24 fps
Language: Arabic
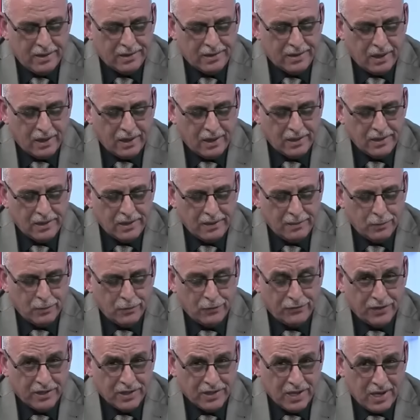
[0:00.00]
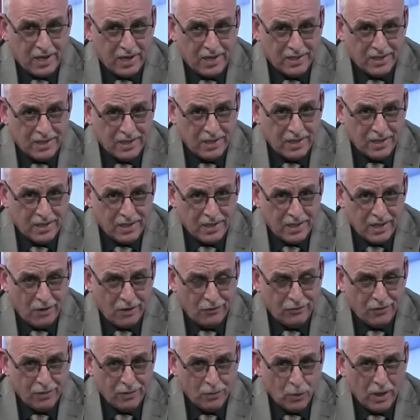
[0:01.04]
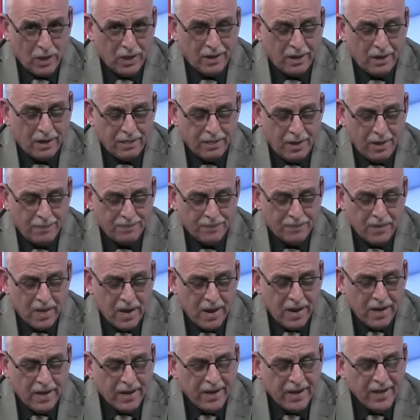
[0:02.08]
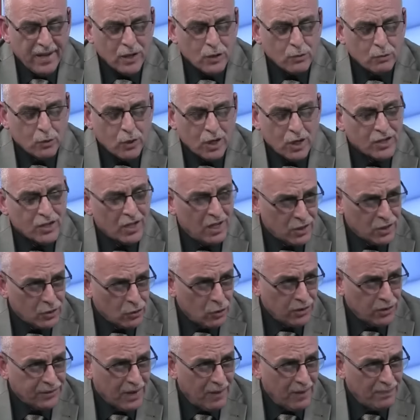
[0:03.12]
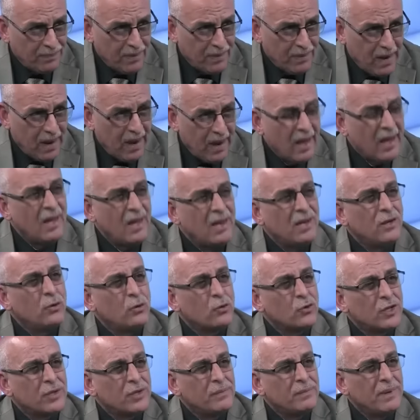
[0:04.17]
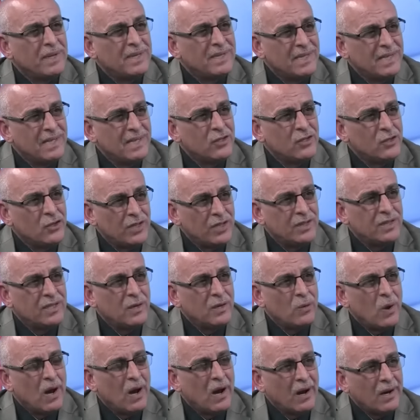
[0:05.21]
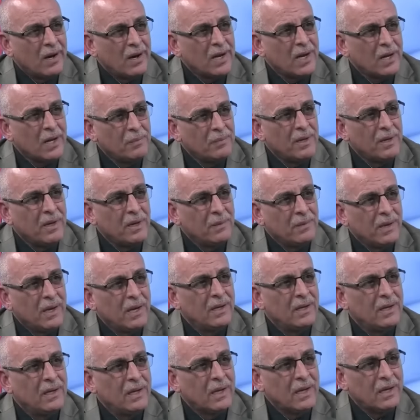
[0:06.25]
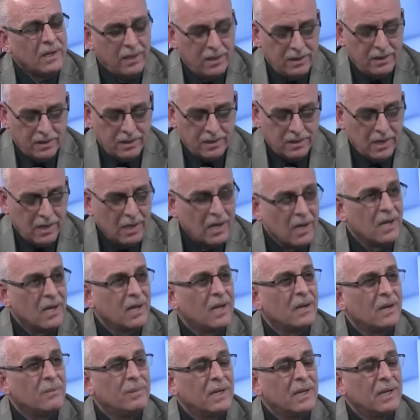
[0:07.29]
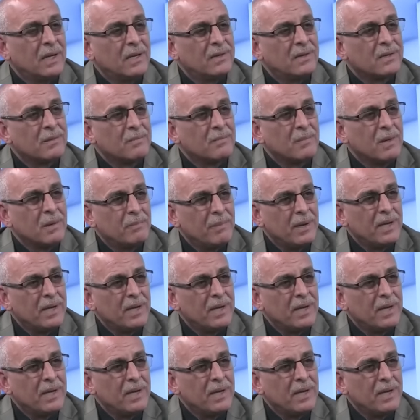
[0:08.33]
انت قديم في الساحه السياسيه وفي المعارضه خارج مرشح السلطه نعم. هل يوجد بديل جدي وحقيقي بامكانه قياده البلاد من نعم.